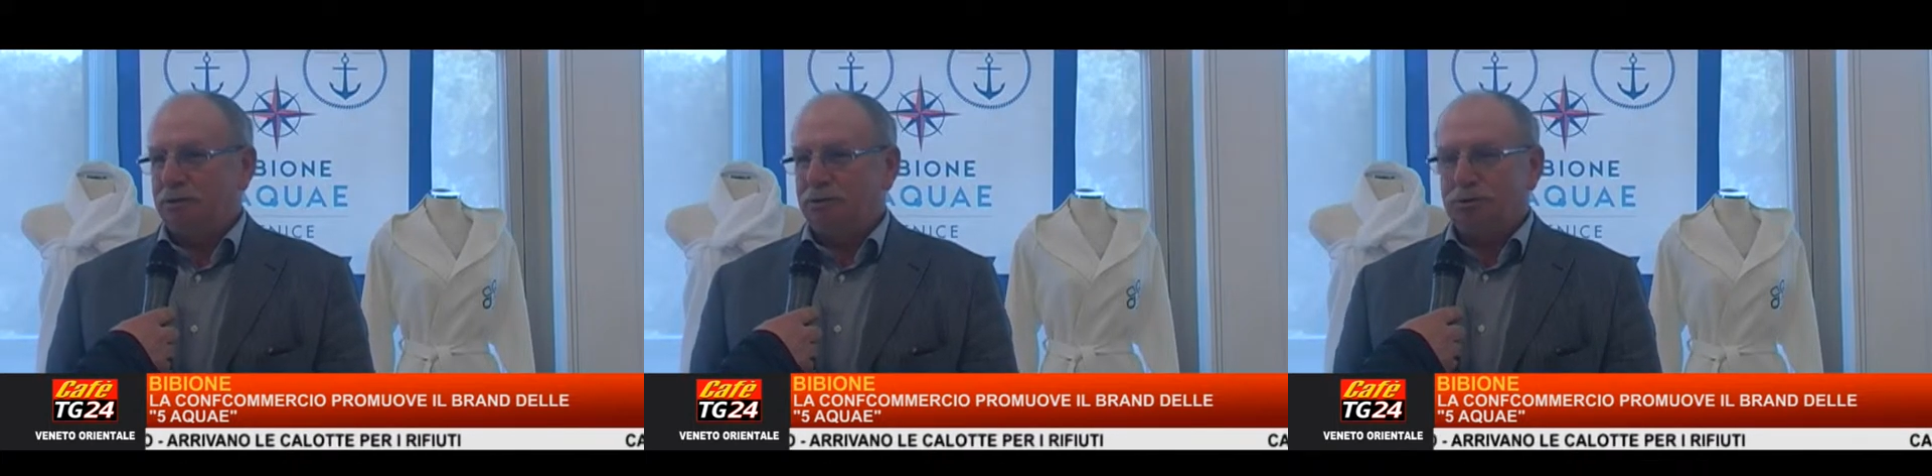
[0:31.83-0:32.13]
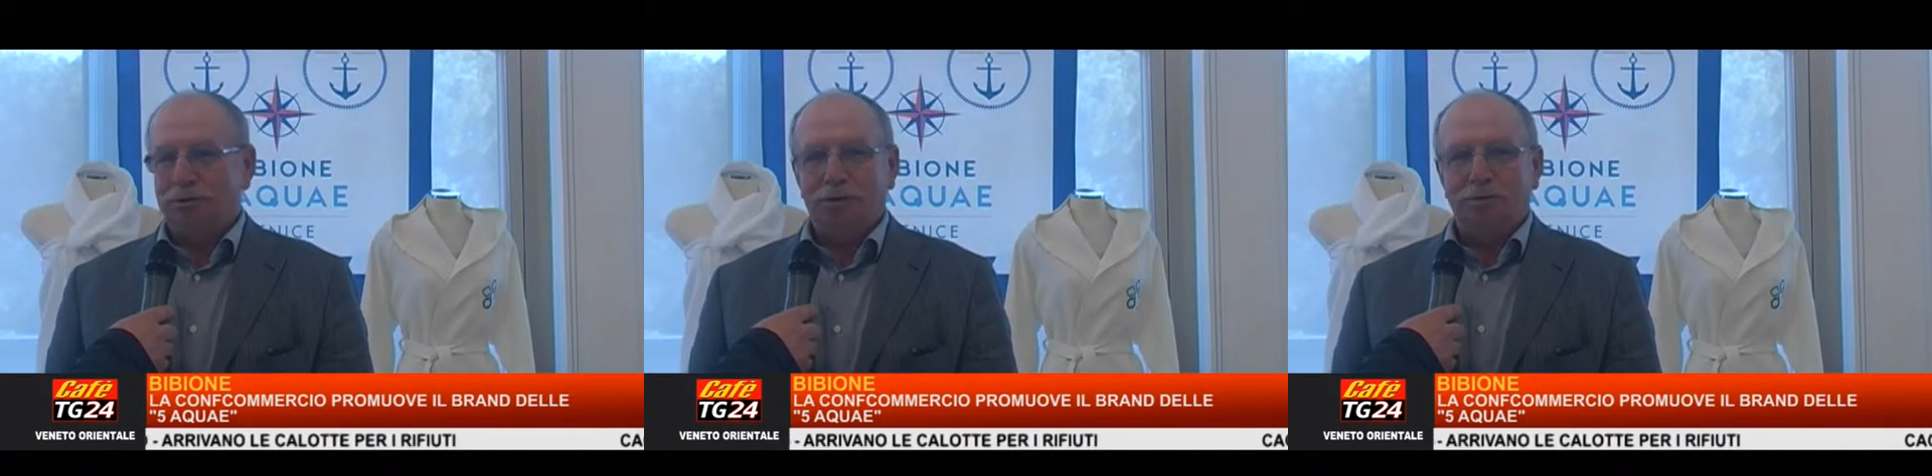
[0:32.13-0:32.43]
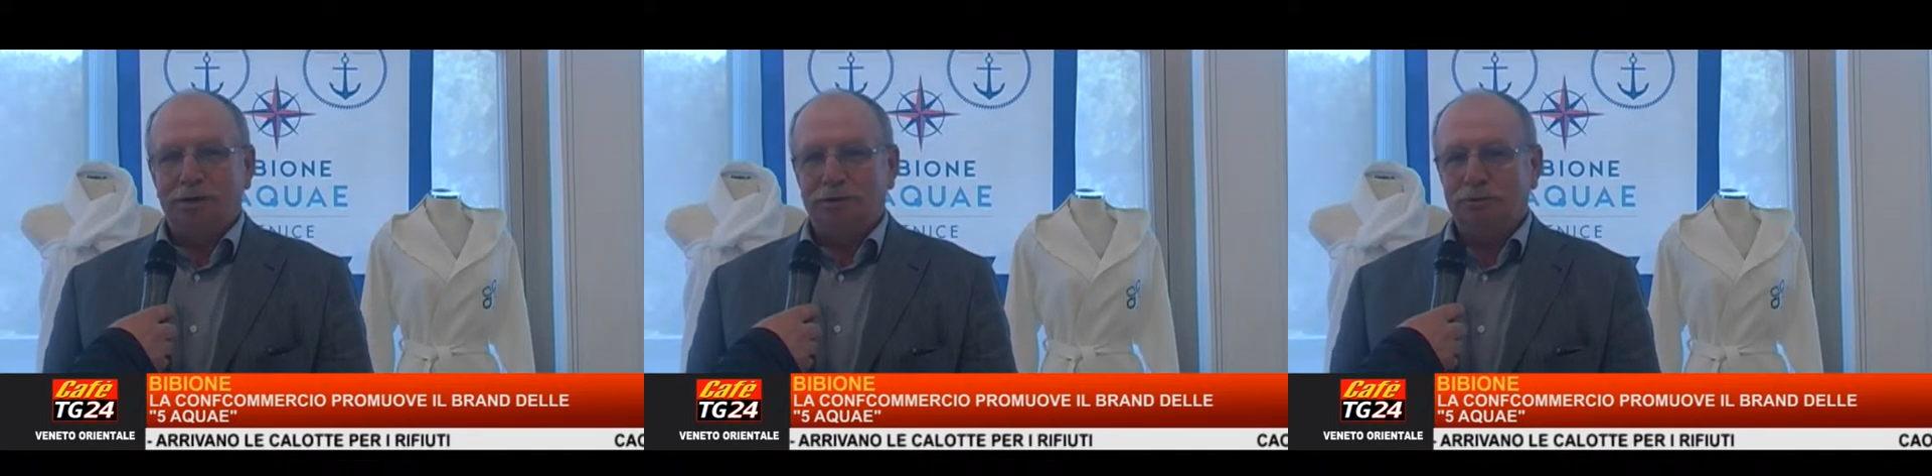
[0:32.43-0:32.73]
Consorzio
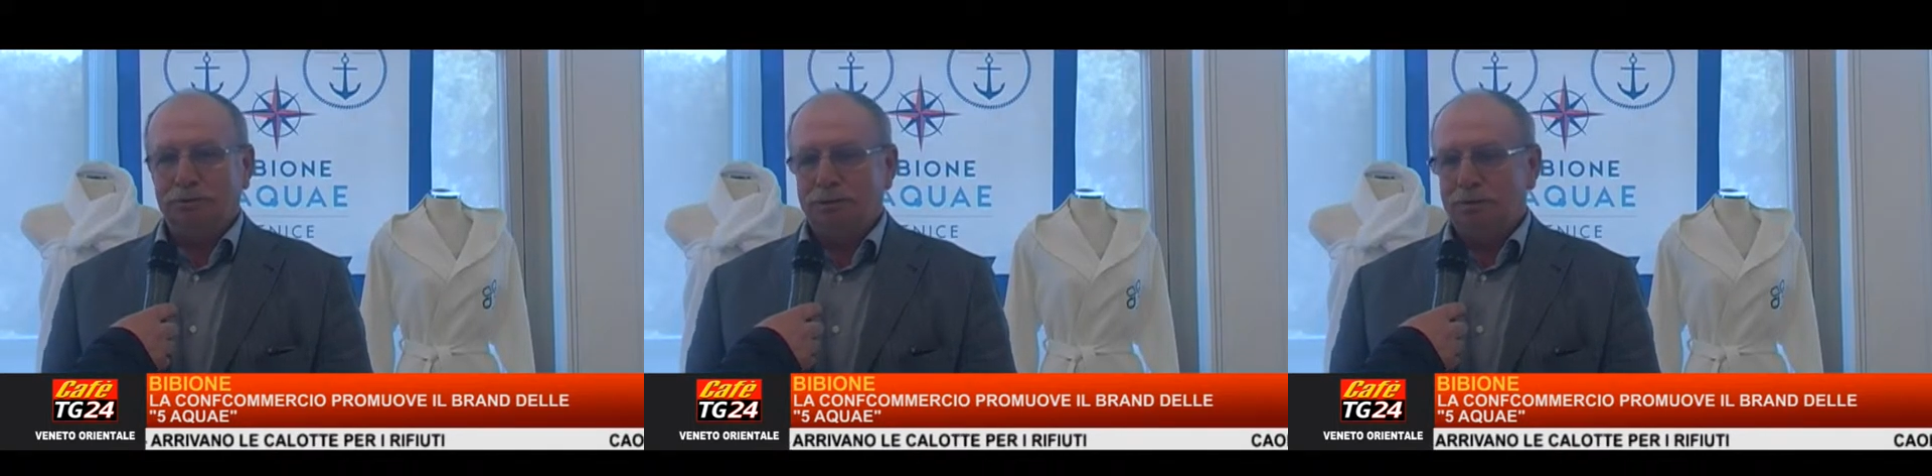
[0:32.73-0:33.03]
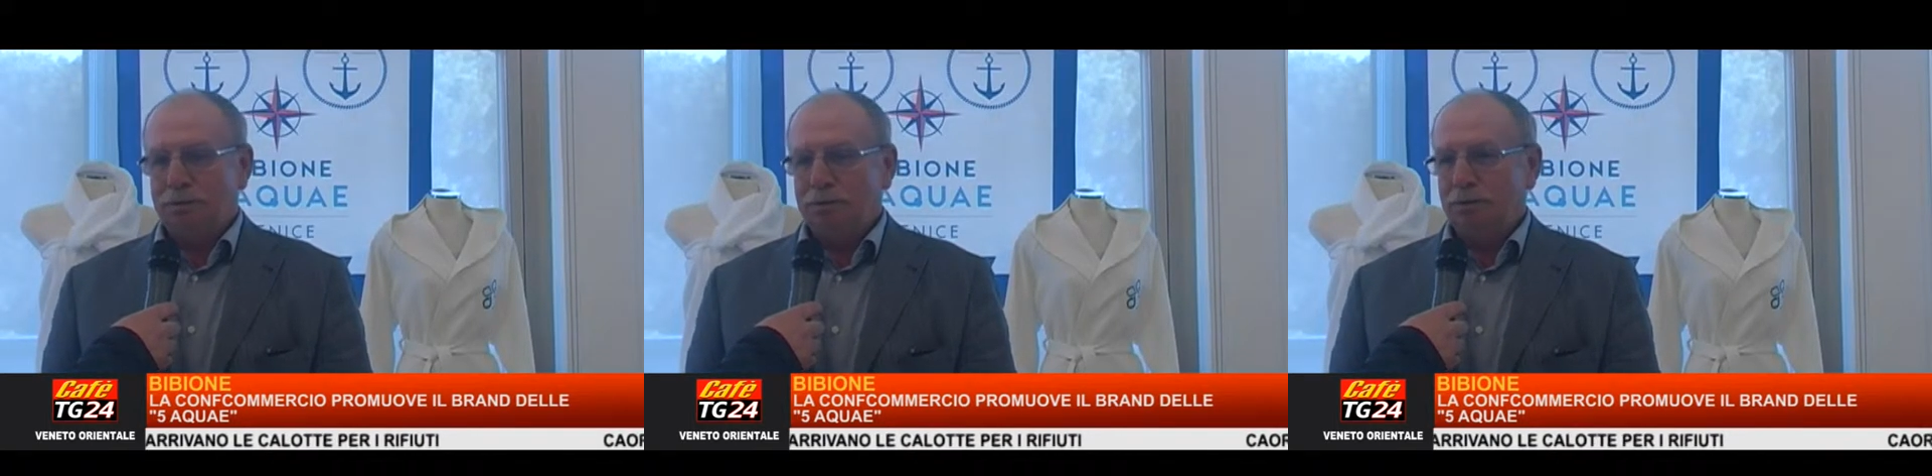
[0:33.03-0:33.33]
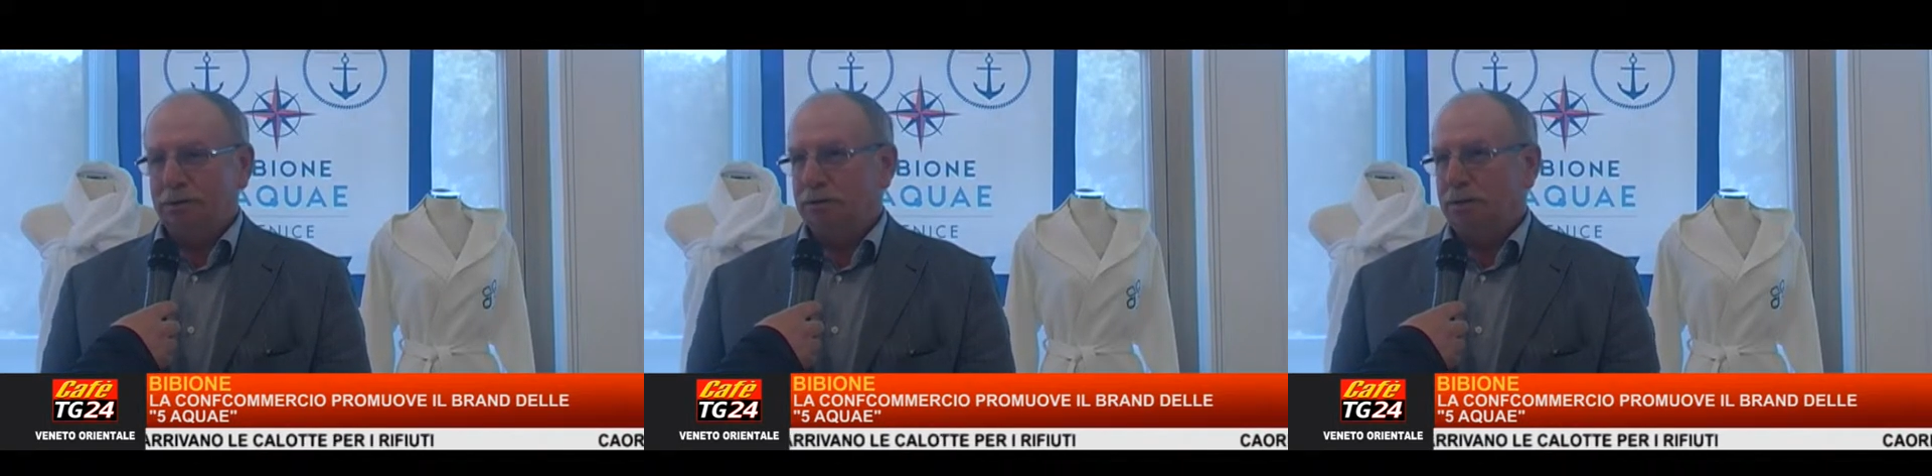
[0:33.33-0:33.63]
Albergatori di
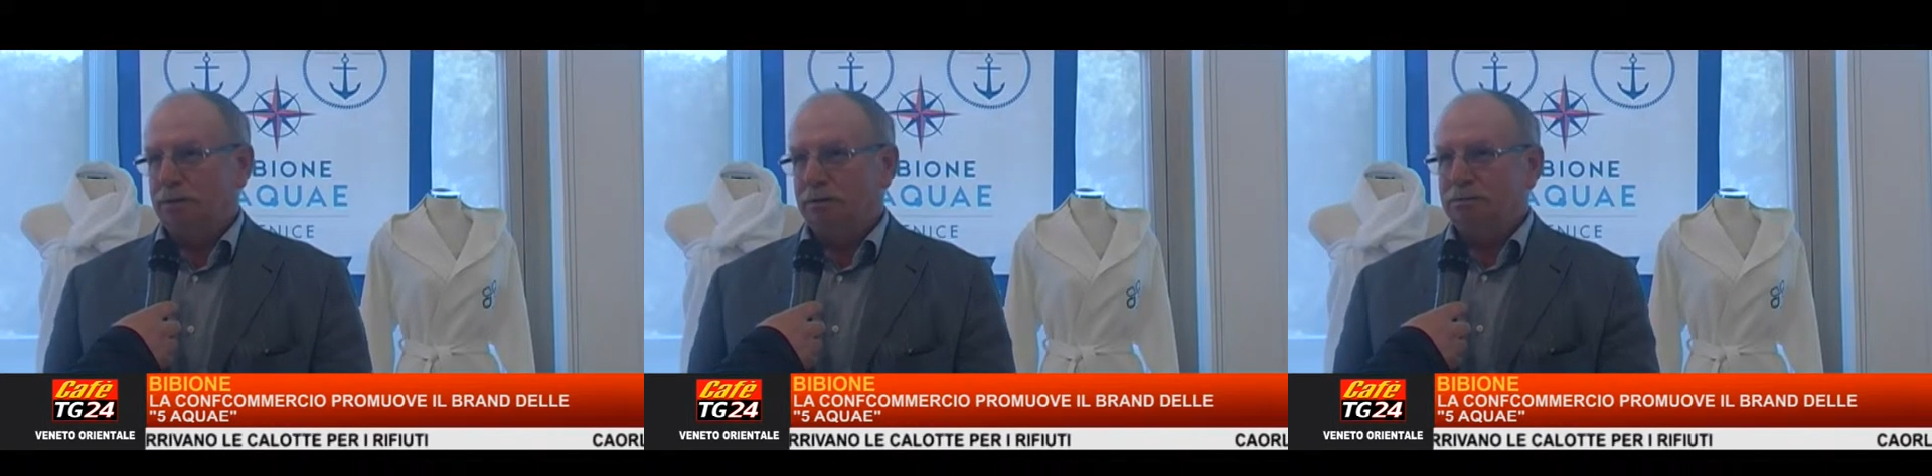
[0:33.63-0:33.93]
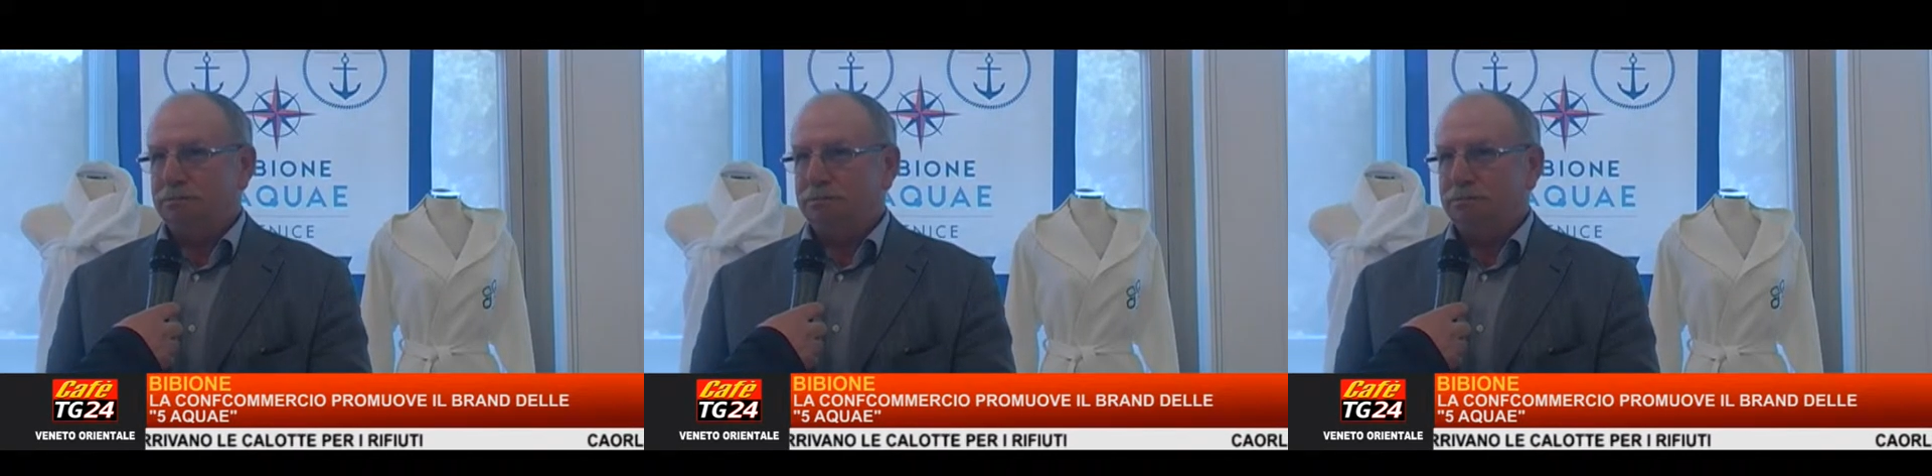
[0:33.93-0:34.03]
Bibione, dal